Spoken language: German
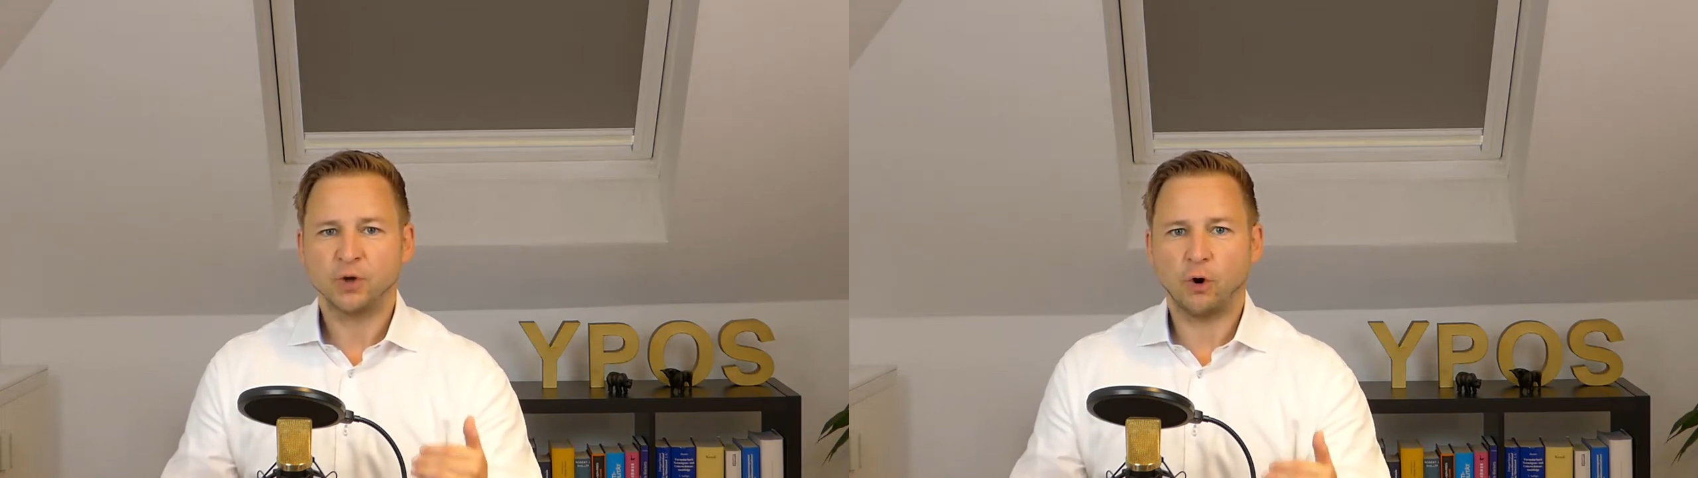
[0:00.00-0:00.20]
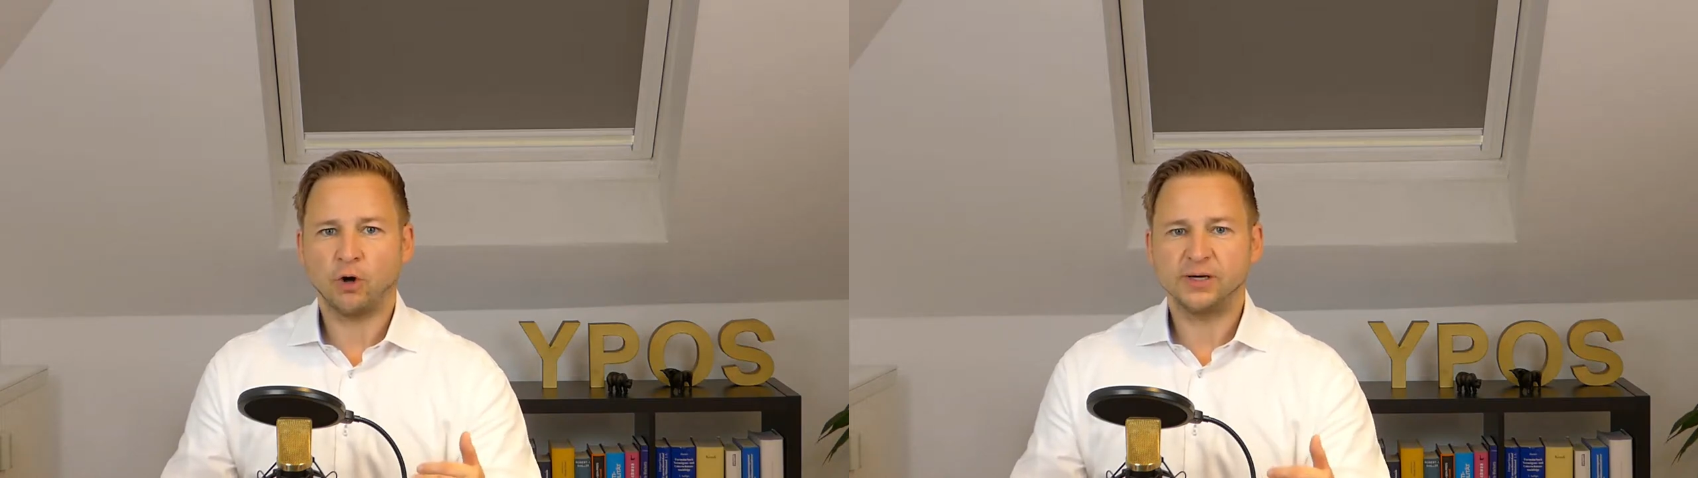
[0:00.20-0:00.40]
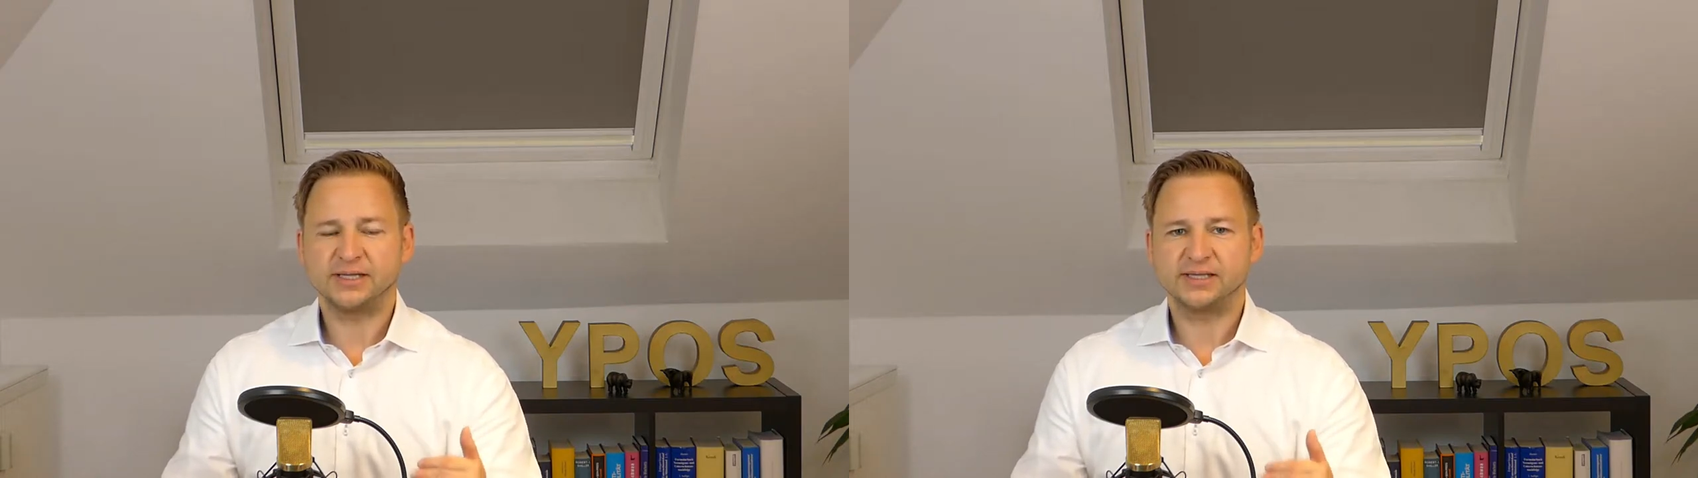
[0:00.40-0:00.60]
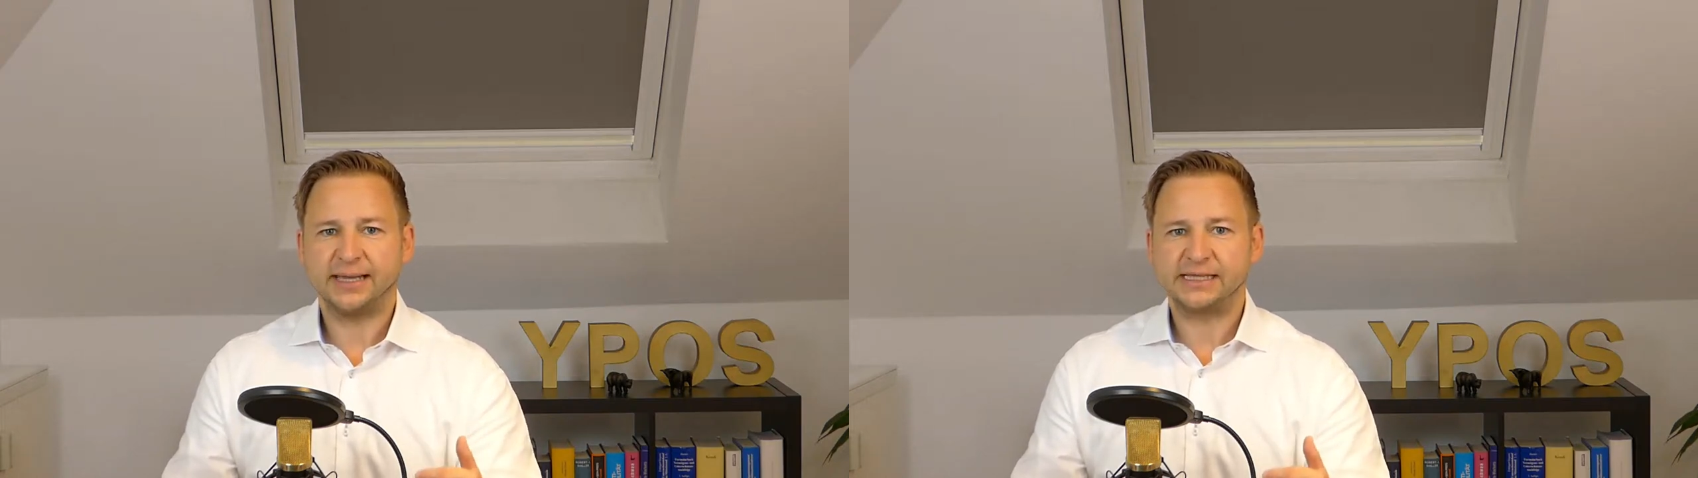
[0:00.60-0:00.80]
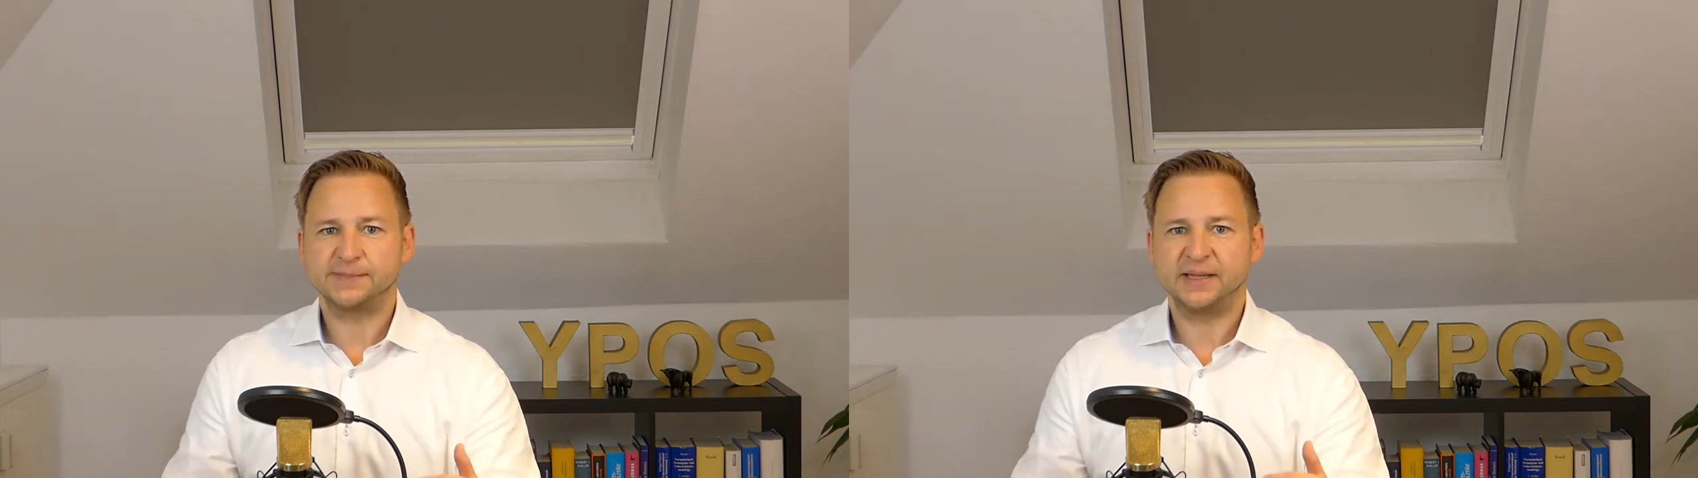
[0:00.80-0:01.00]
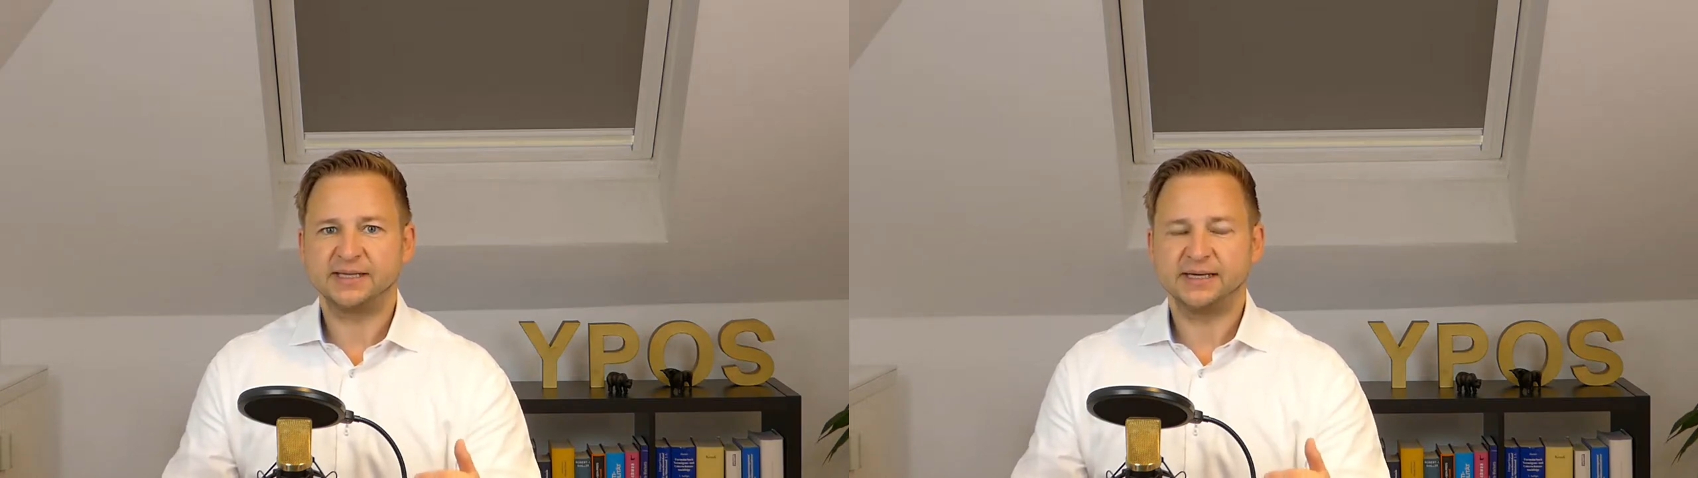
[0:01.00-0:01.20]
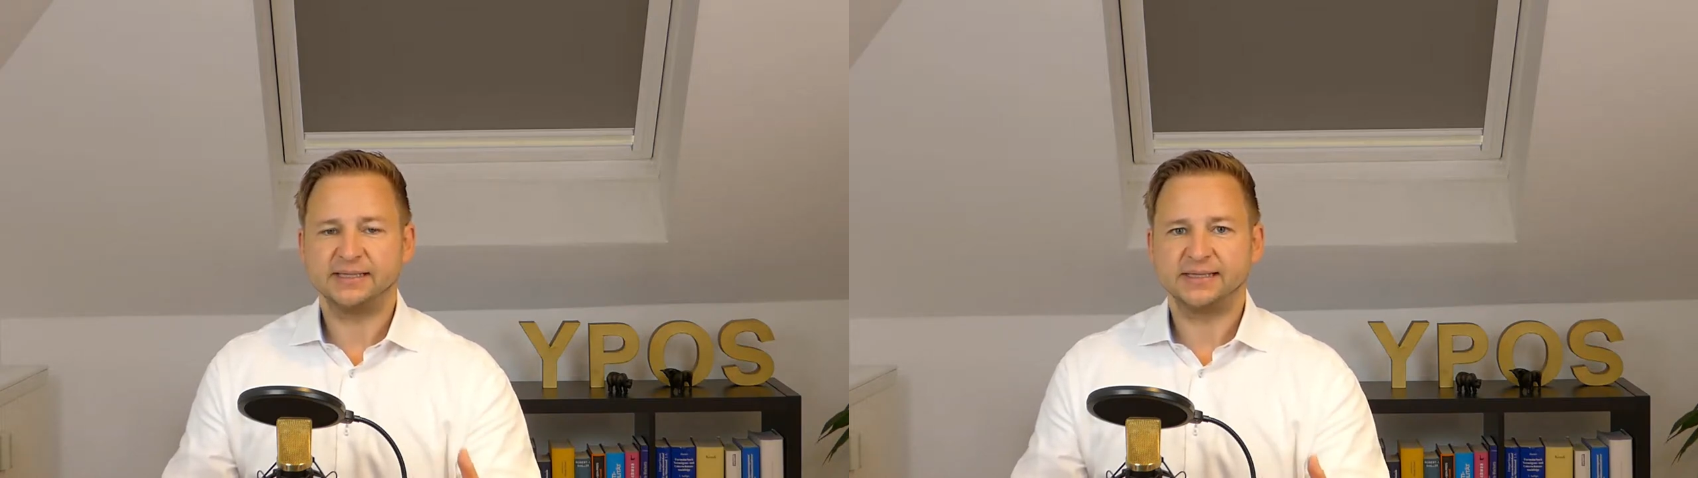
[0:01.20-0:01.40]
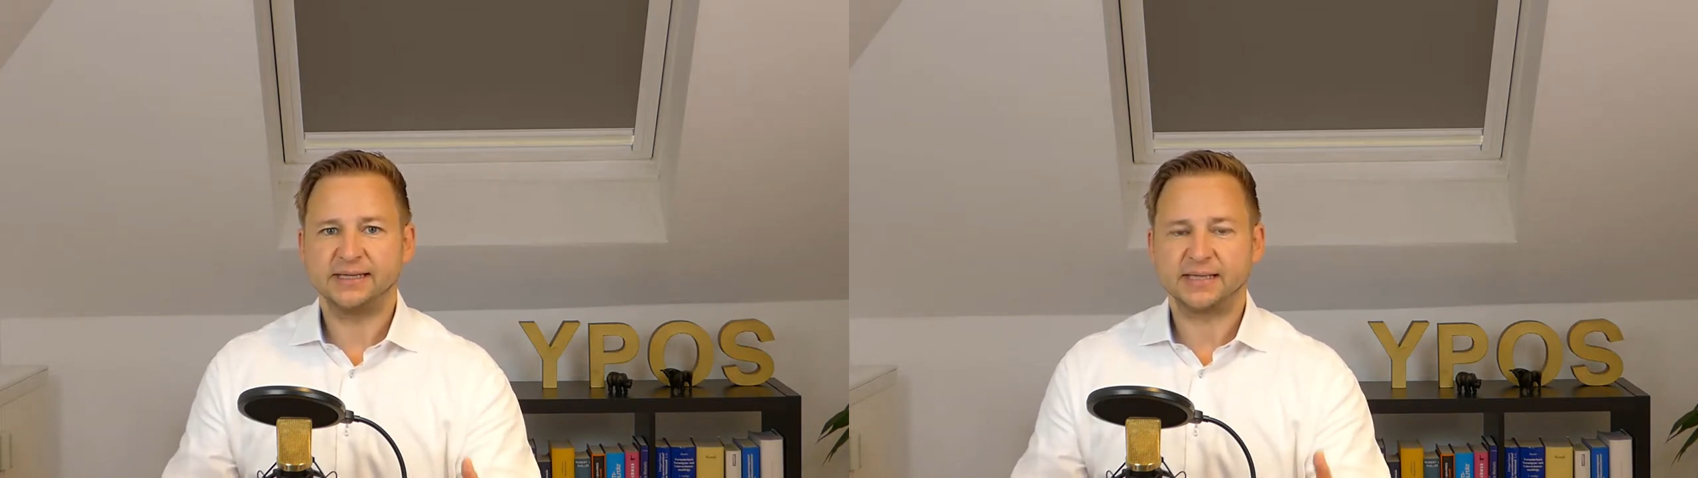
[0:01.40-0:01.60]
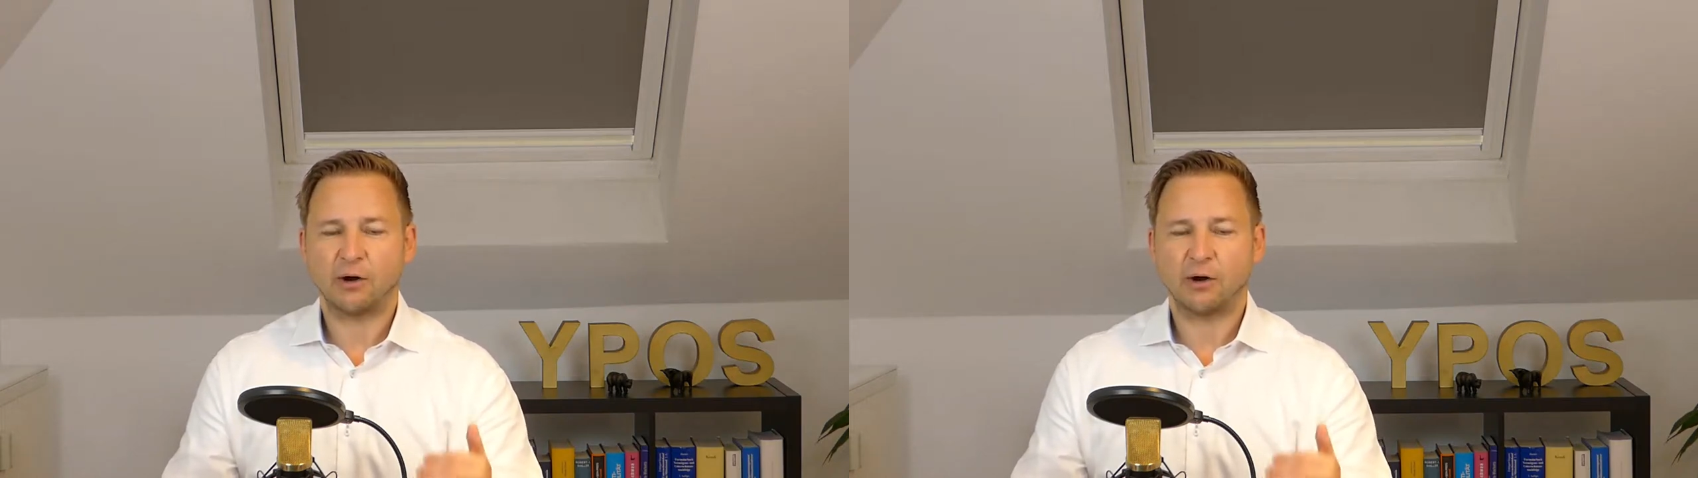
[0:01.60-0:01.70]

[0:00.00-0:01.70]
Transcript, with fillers: All-It-Takes-Mentalität